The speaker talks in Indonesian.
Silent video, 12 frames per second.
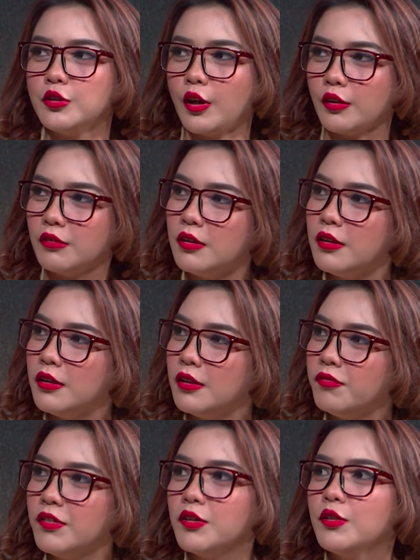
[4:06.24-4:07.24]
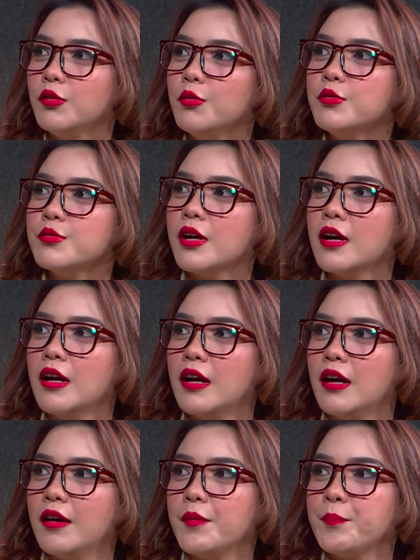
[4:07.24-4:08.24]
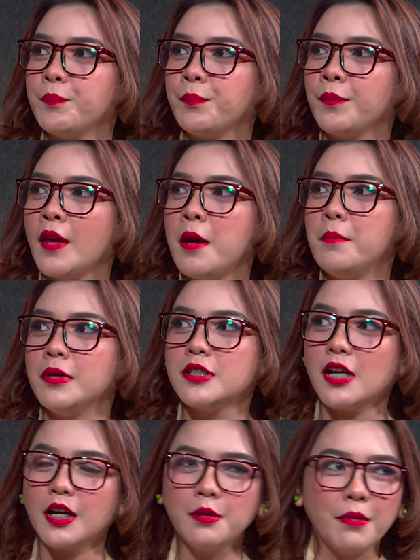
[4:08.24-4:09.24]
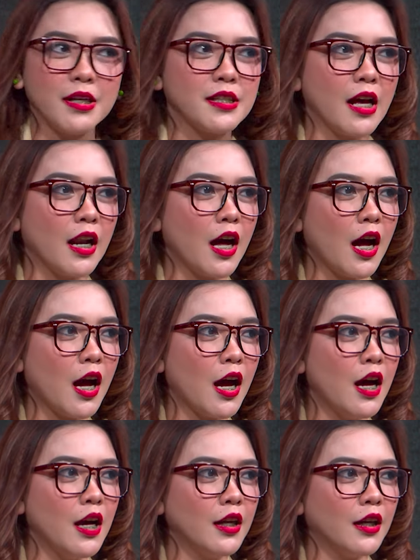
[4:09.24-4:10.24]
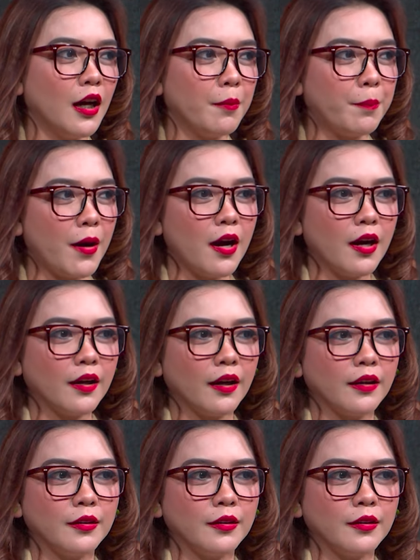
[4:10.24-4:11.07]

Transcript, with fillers: tuh detektif gitu-gitu gue suka. Oh. Mecahin masalah. Ini. Apa. Dulu